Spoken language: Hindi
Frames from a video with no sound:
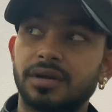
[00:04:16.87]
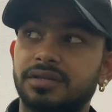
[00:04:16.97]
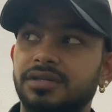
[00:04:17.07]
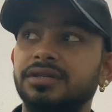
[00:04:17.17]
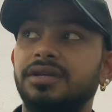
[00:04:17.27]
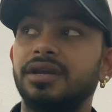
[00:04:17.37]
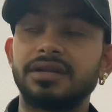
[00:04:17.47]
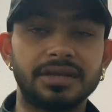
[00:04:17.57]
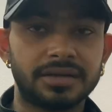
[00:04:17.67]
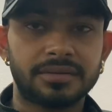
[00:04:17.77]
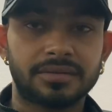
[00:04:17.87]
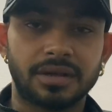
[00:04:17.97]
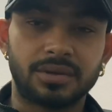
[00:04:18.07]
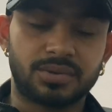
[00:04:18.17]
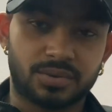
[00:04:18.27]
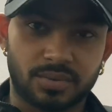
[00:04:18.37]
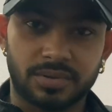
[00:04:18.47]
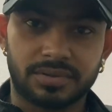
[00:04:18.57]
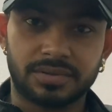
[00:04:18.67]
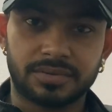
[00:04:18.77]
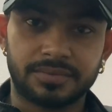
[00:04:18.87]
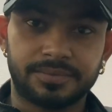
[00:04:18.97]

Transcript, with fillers: अच्छी केयर दें थैंक यू सो मच